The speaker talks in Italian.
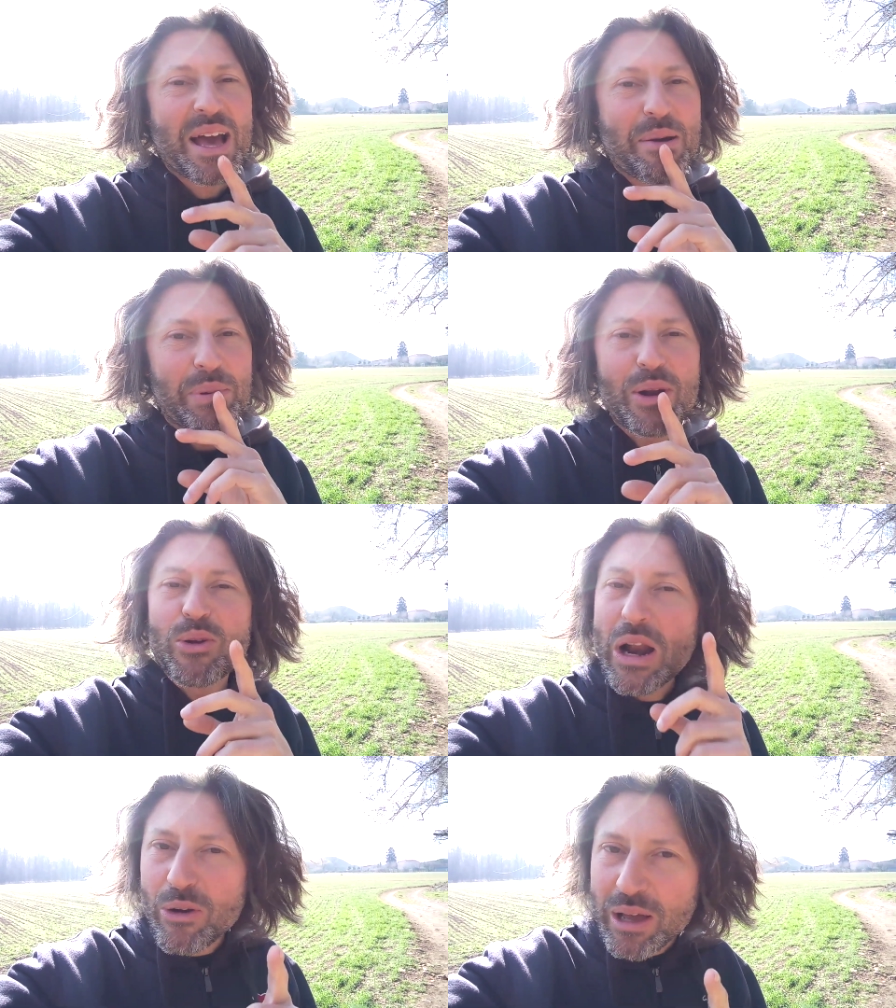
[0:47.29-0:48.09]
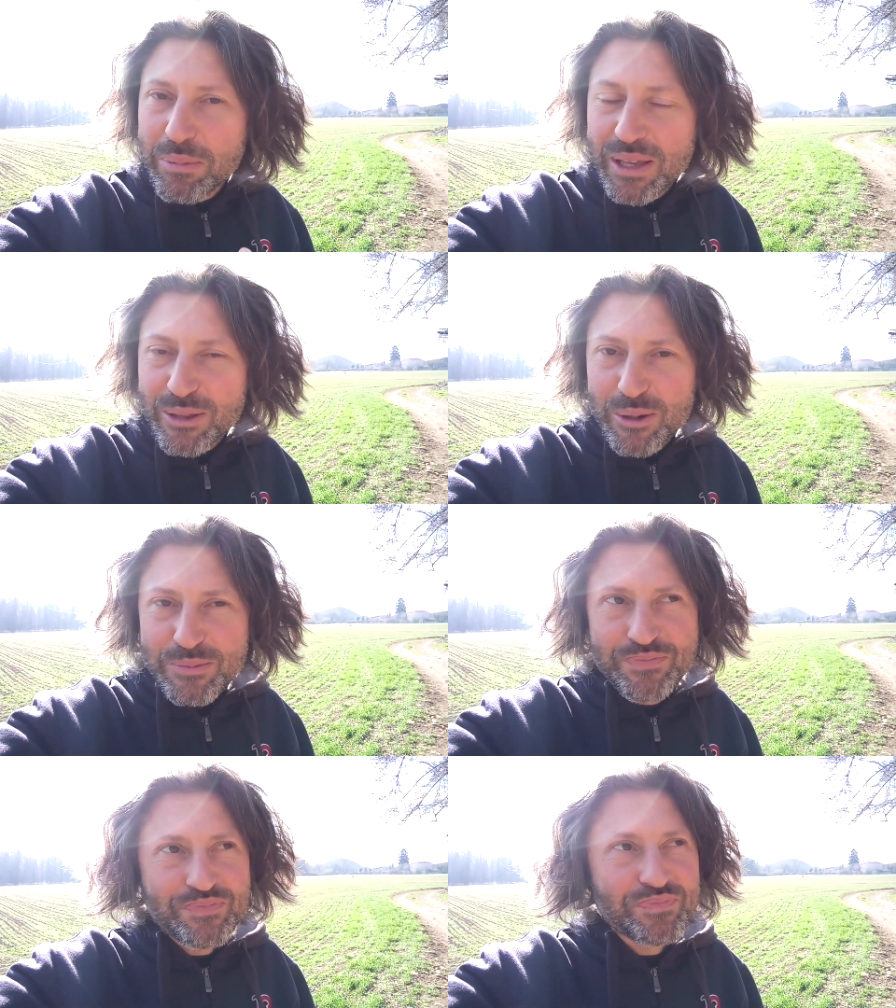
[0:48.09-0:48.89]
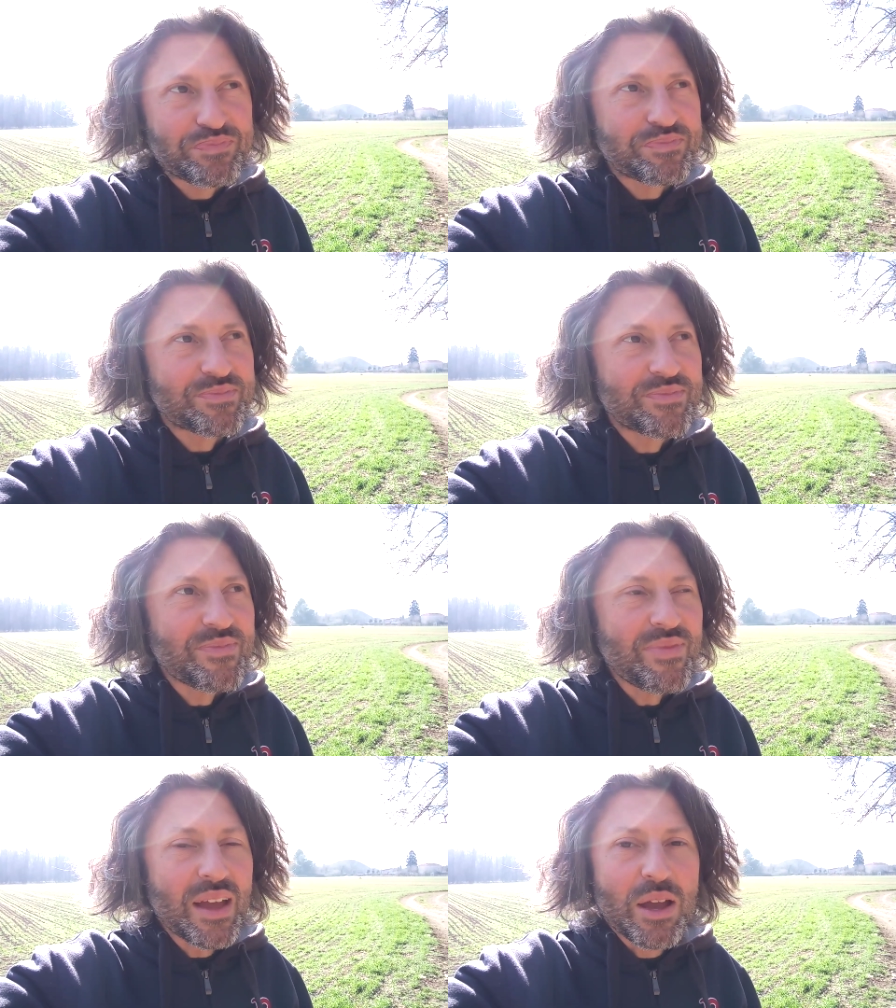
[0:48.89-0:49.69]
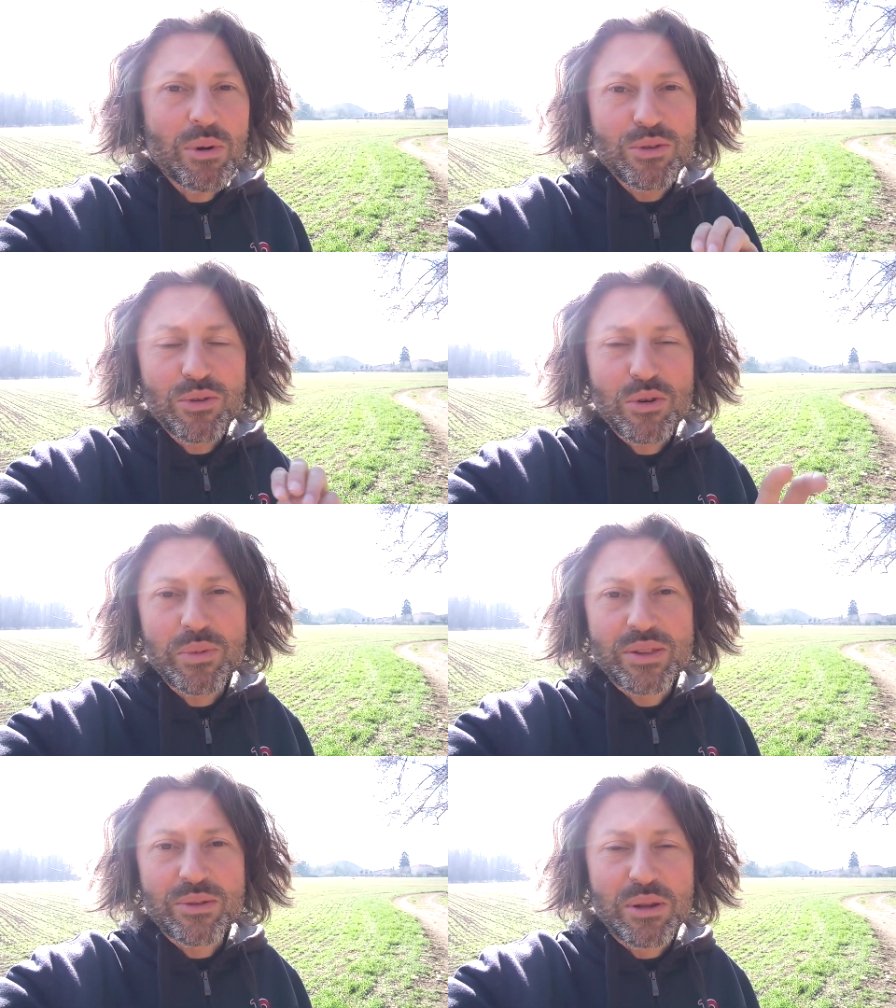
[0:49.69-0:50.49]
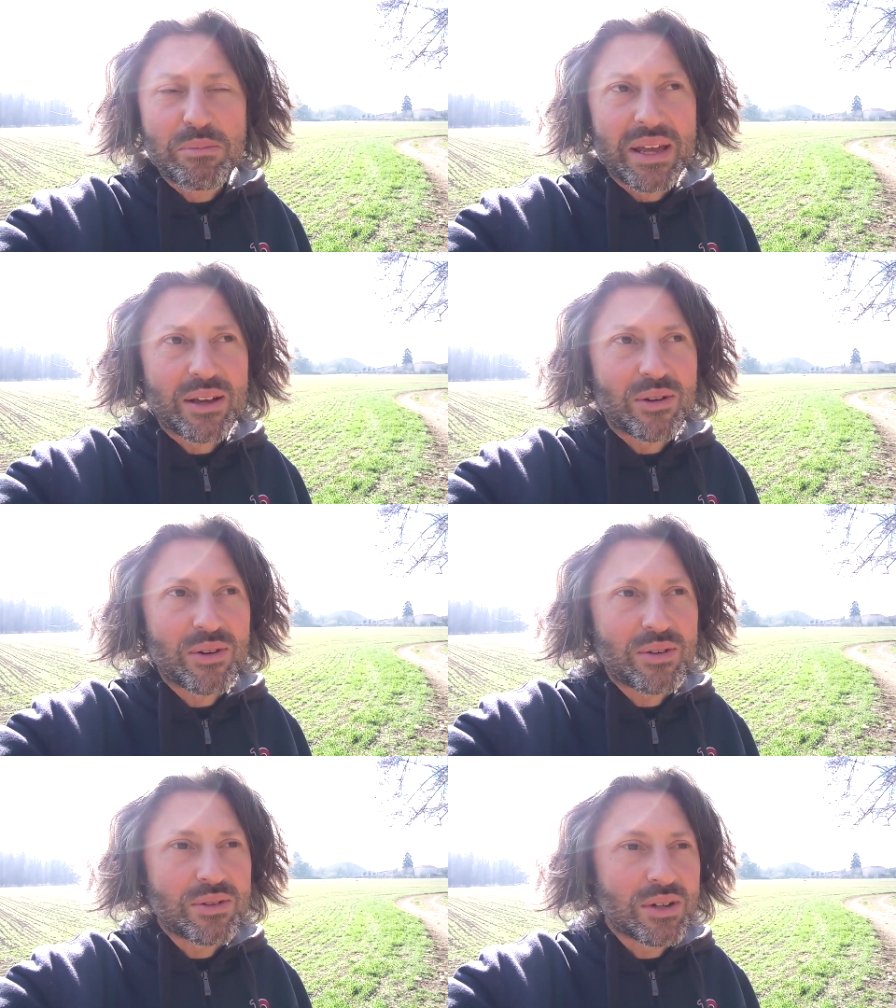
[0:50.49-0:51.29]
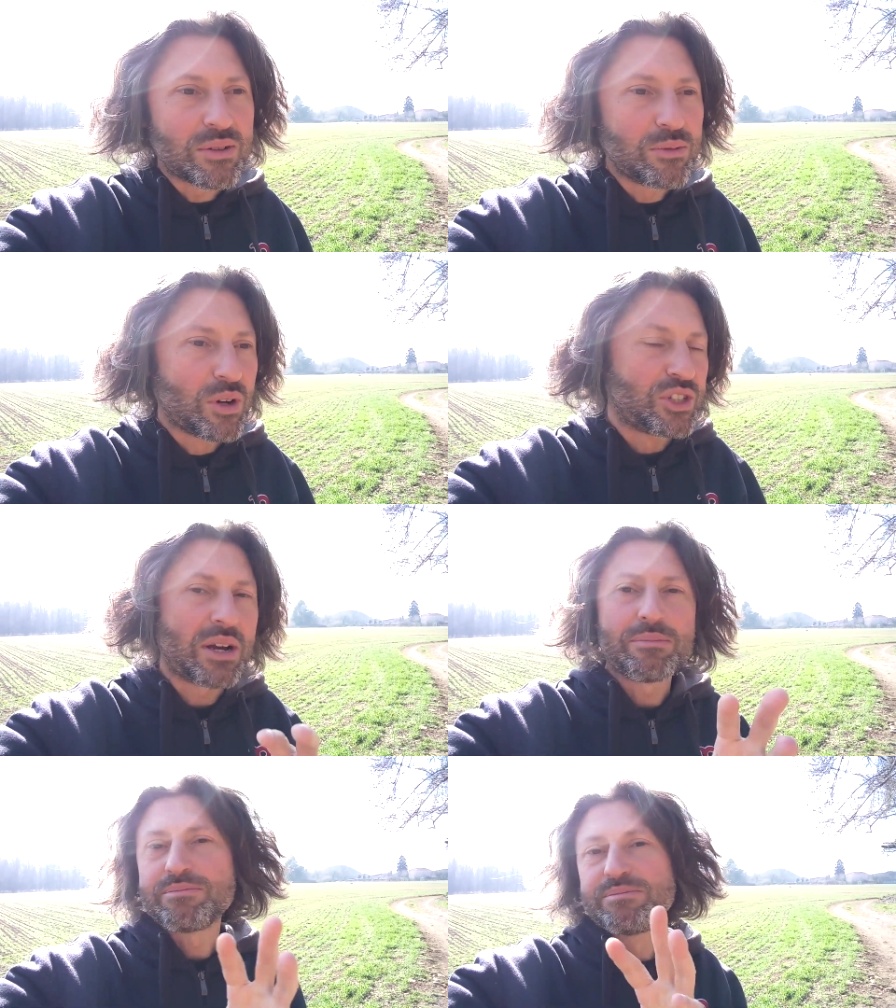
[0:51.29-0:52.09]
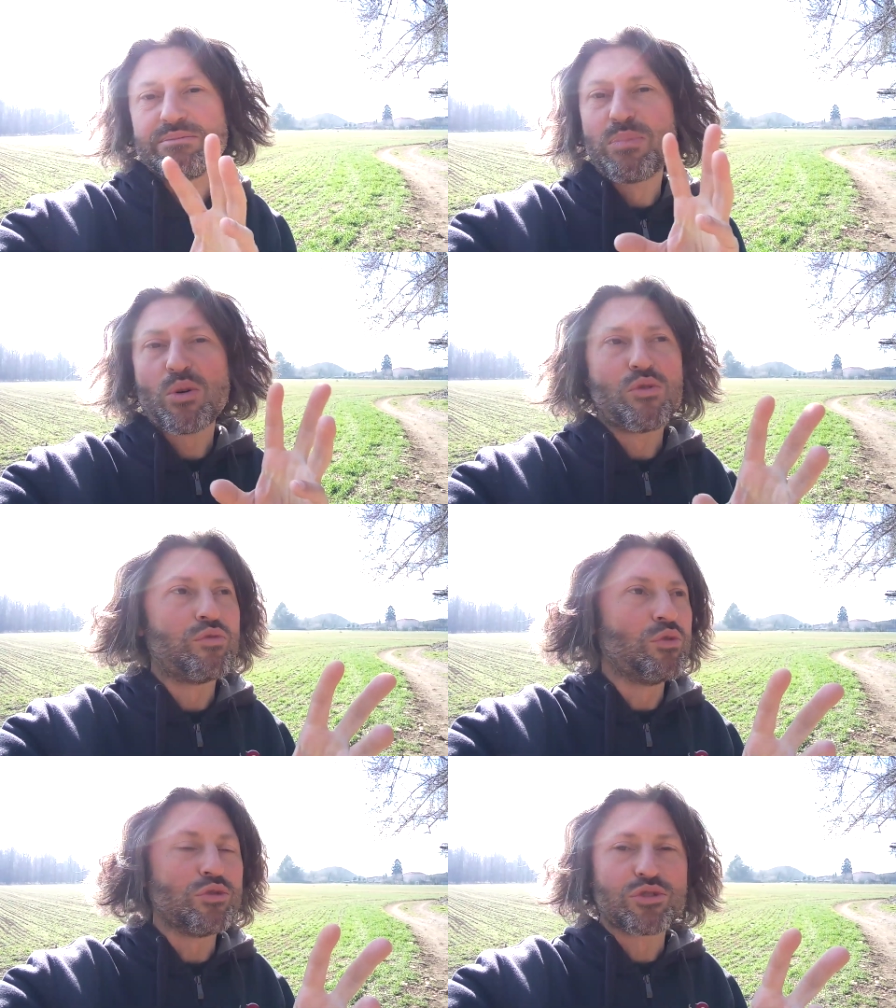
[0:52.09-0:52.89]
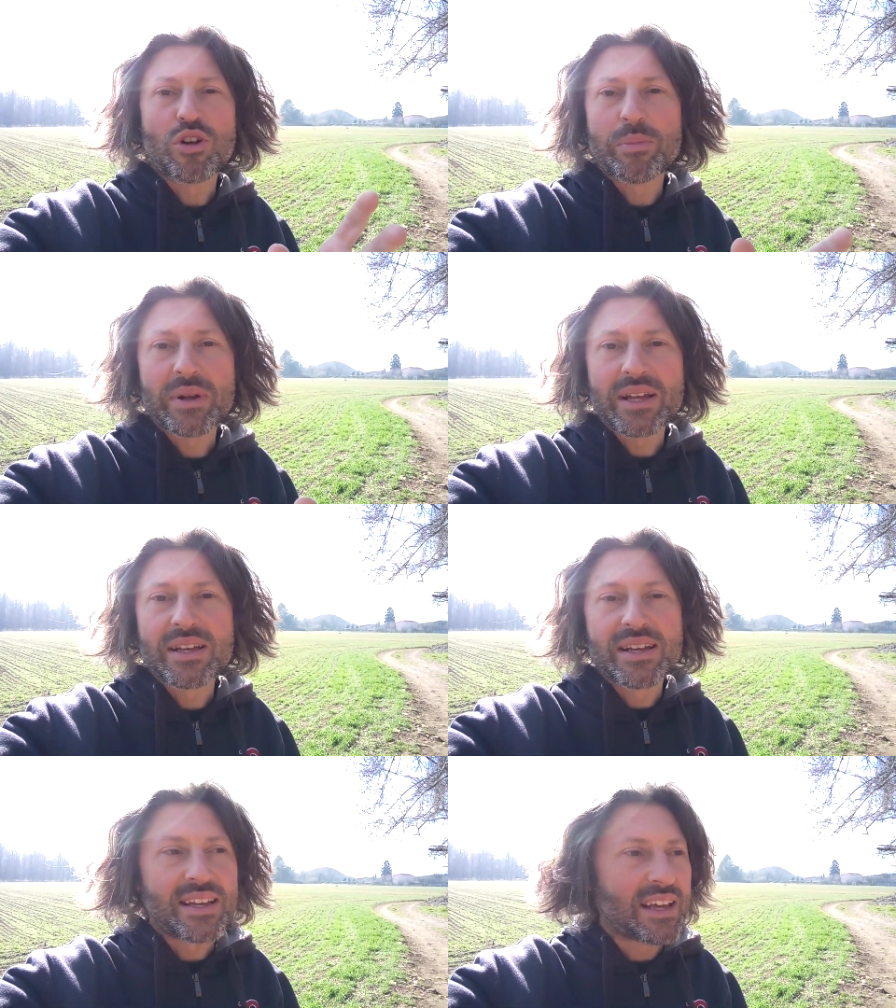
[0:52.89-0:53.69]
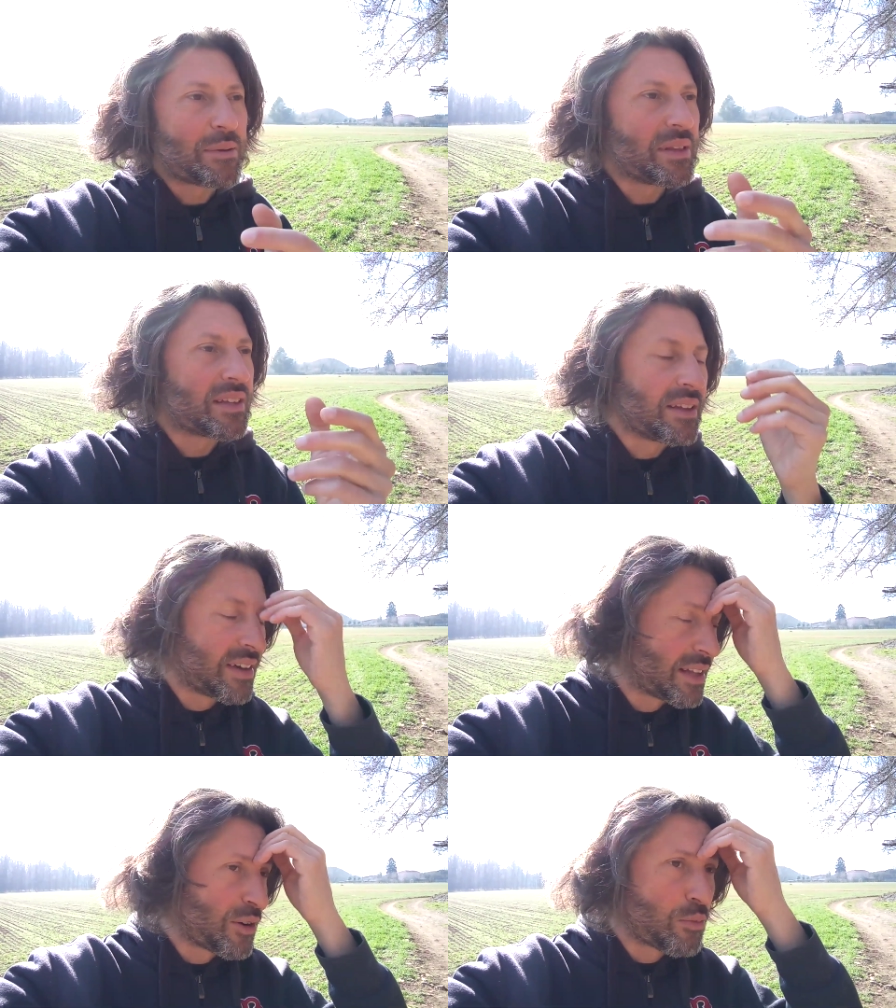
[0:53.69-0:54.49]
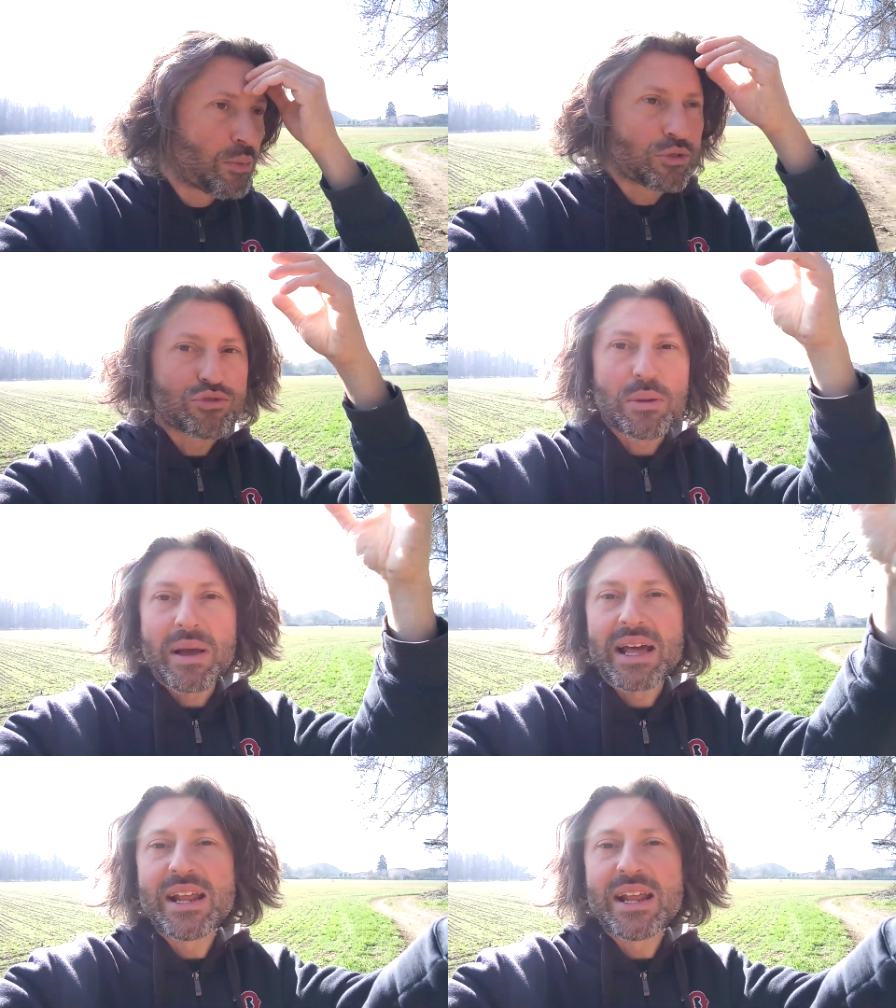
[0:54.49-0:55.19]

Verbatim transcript: Però non hanno capito che quando loro mettono il becco, uno è già un po' confuso, no? perché chiaramente deve andare in un posto che magari